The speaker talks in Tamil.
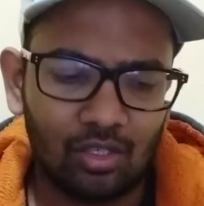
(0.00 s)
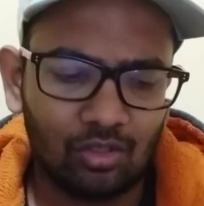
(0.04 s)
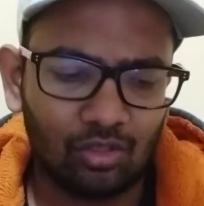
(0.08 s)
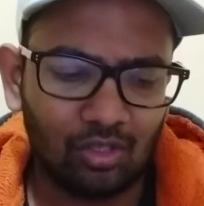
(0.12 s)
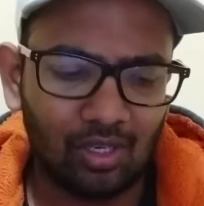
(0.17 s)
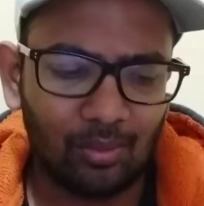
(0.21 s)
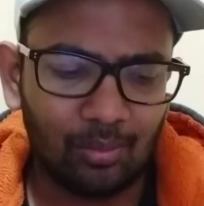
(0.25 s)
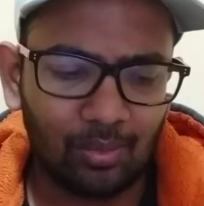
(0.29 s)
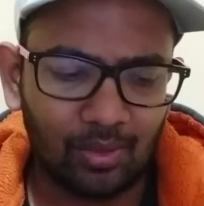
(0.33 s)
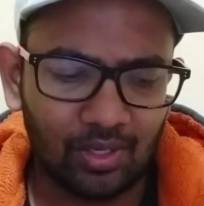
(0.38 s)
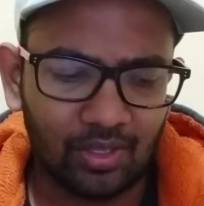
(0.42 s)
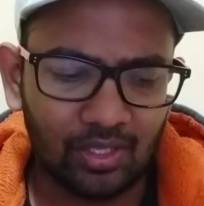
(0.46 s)

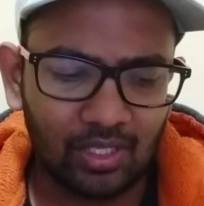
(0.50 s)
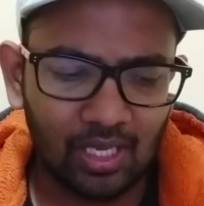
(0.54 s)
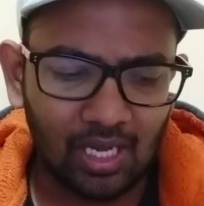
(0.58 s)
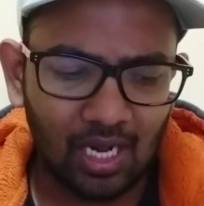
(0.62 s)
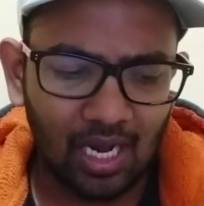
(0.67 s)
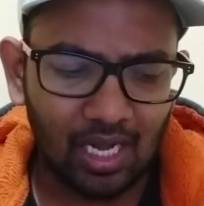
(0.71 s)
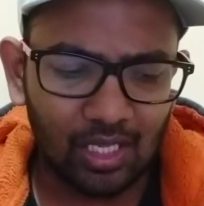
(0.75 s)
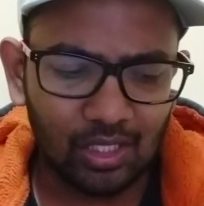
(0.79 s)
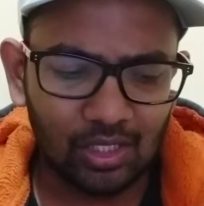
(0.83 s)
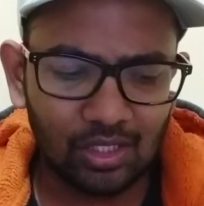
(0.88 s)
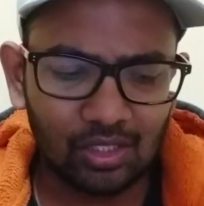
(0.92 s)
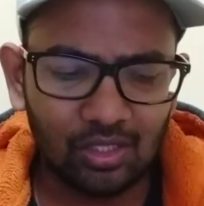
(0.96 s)
சொல்லப்படுது
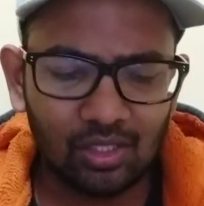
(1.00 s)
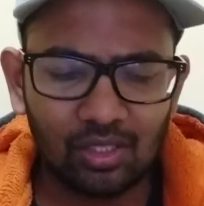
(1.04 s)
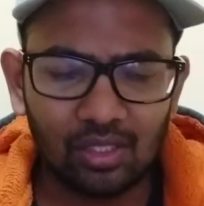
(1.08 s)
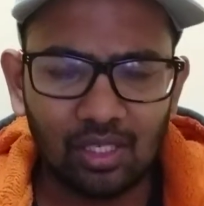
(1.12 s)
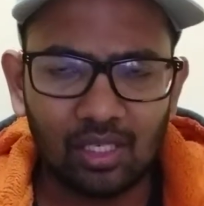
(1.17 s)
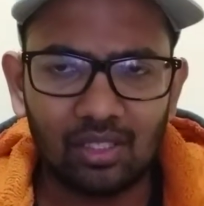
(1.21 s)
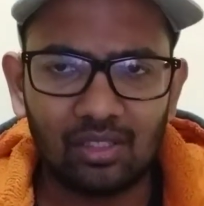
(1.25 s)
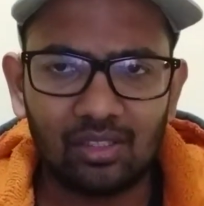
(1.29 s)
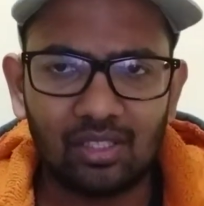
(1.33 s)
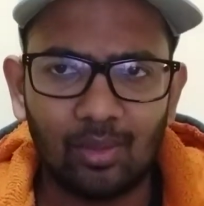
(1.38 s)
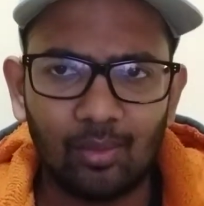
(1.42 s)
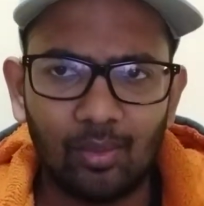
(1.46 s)
அது
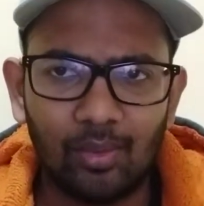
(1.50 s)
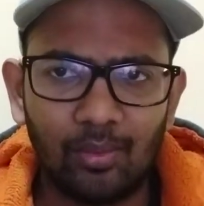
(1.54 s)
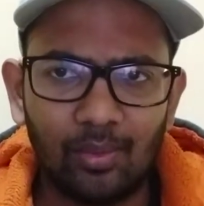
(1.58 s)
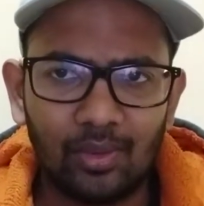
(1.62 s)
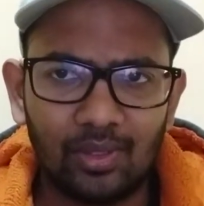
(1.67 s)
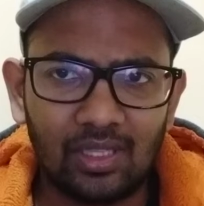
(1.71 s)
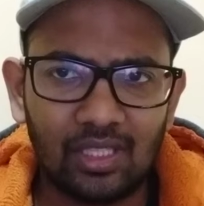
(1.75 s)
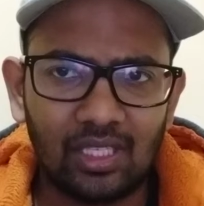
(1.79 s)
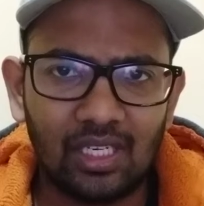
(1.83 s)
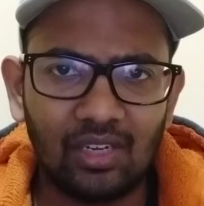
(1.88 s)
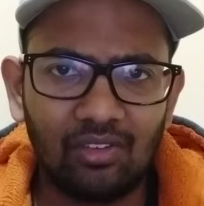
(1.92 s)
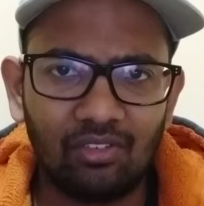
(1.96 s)

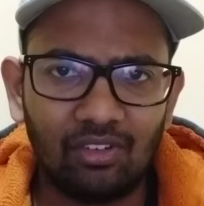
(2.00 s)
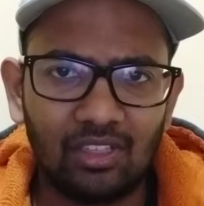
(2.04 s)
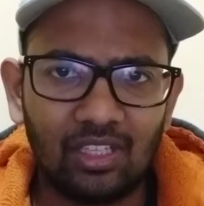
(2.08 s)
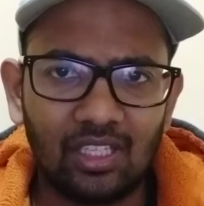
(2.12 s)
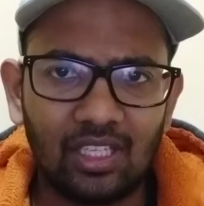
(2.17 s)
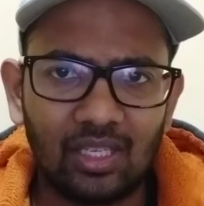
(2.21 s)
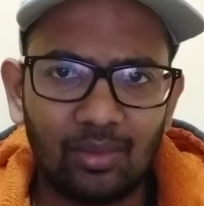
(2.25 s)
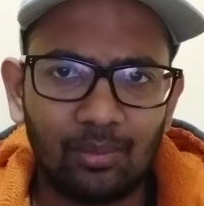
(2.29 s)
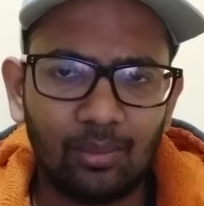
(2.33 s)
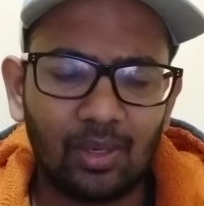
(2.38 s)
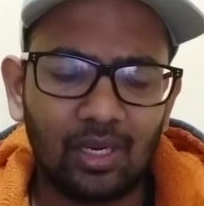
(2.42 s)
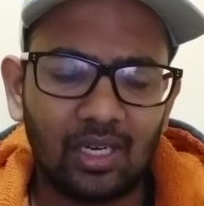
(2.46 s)
சமீபத்தில்
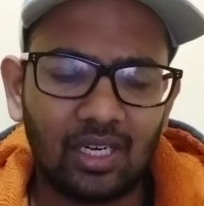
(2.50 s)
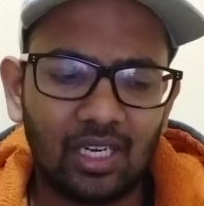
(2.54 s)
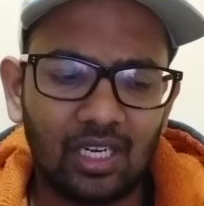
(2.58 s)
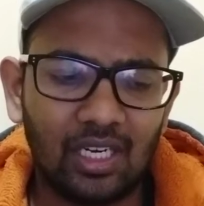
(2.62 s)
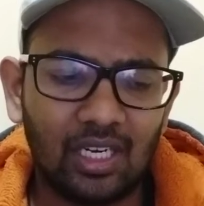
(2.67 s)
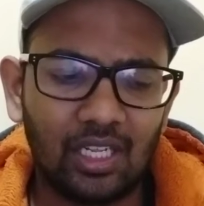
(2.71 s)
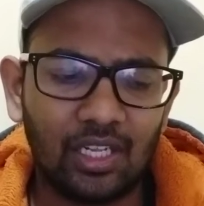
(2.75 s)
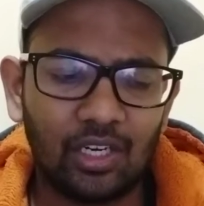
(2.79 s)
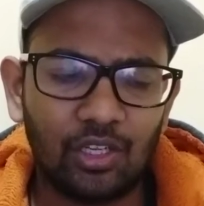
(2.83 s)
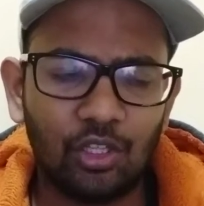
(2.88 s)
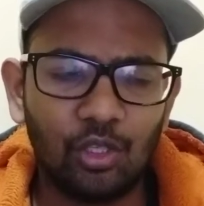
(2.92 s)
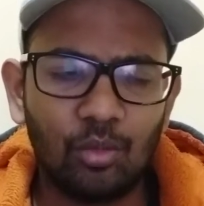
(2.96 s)
வந்த
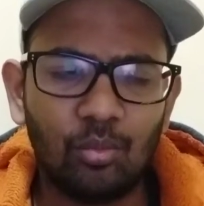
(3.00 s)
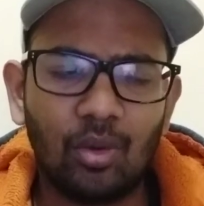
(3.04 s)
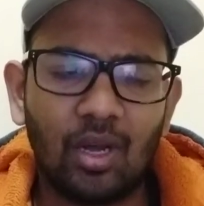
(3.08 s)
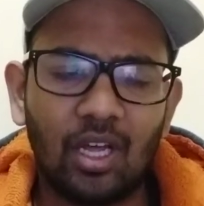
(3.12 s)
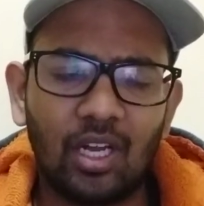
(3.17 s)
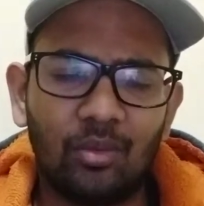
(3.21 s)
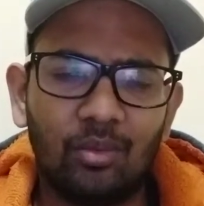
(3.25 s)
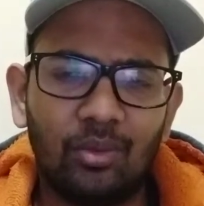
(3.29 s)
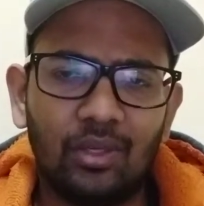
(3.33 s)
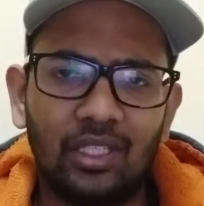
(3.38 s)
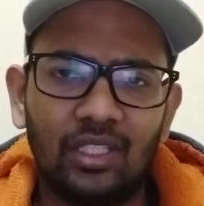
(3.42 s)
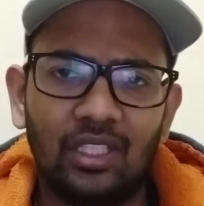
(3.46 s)
படங்கள்ல இருந்து
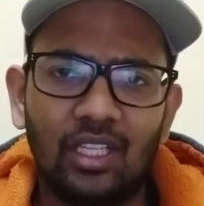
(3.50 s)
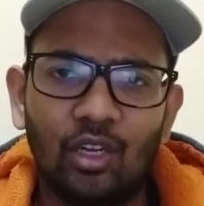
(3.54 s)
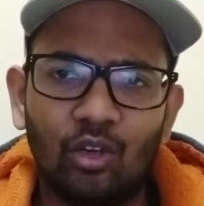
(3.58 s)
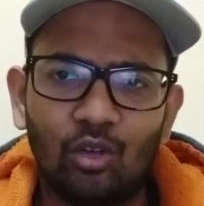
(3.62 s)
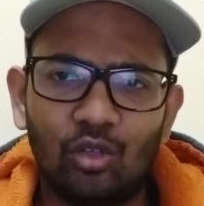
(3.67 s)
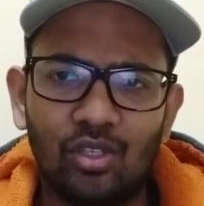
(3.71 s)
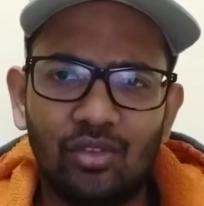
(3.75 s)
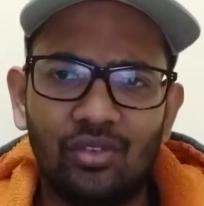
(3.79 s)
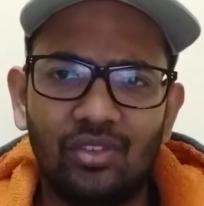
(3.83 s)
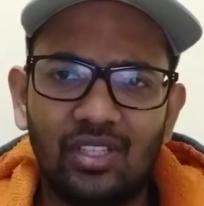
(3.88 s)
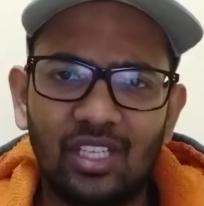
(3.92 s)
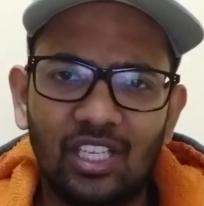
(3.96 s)
மாறுபட்டதா
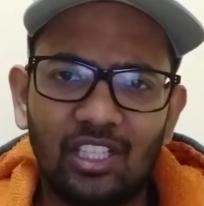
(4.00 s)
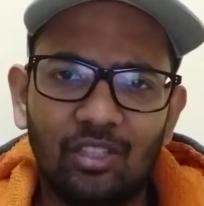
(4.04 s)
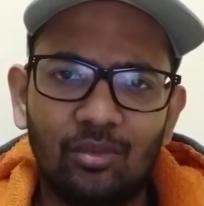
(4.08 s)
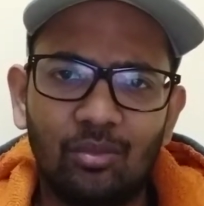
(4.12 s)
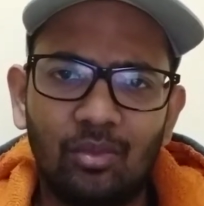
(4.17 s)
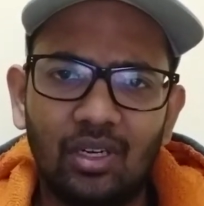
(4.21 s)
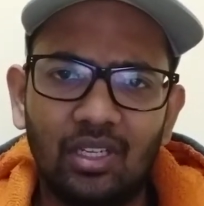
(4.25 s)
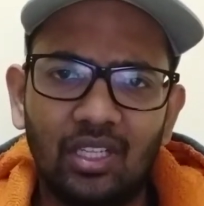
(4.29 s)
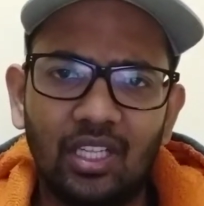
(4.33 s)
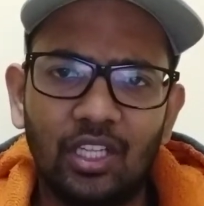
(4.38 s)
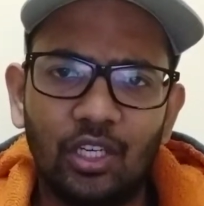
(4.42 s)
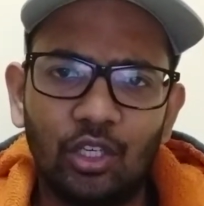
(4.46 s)
கொஞ்சம்
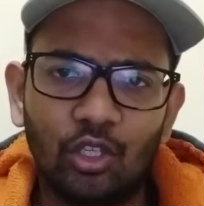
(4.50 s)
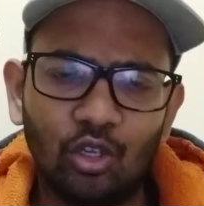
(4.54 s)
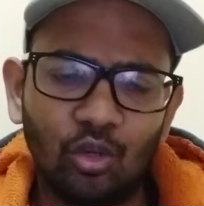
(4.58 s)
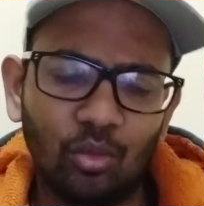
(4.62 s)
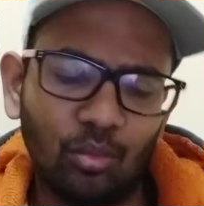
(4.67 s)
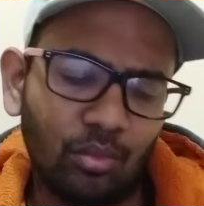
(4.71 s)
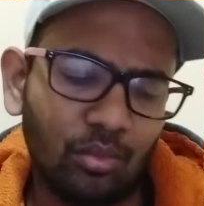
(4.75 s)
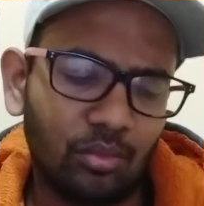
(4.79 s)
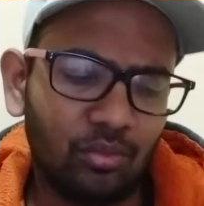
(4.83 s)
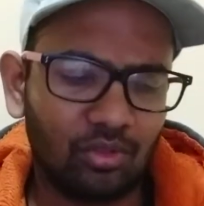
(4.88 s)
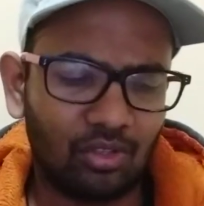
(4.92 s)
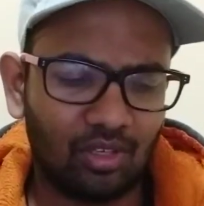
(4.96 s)
வித்தியாசமானதா
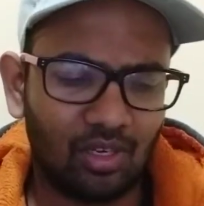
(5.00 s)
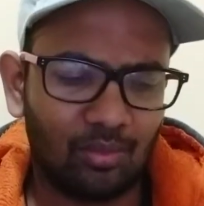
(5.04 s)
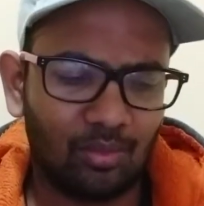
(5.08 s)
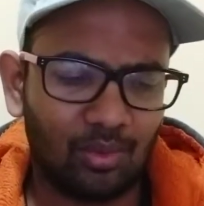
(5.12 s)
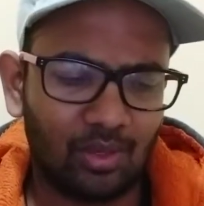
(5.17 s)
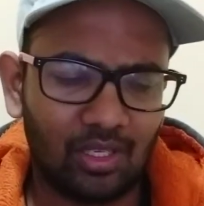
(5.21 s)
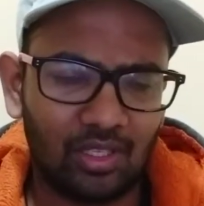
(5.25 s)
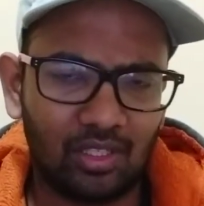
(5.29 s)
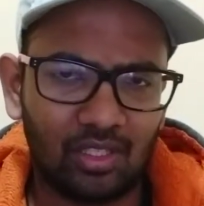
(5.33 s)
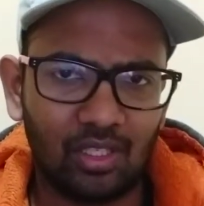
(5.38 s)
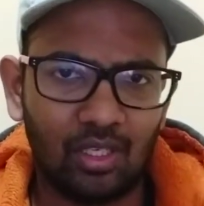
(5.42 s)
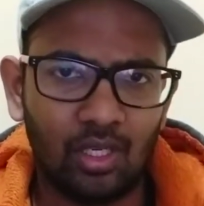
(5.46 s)
இருக்கும்னு
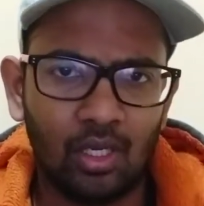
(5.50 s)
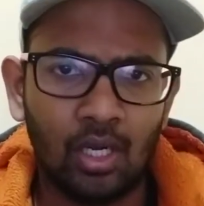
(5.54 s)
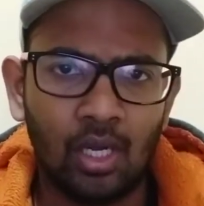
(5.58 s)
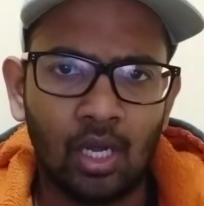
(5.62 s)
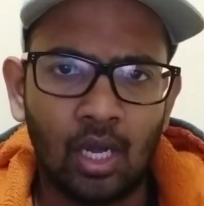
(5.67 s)
சொல்லப்படுது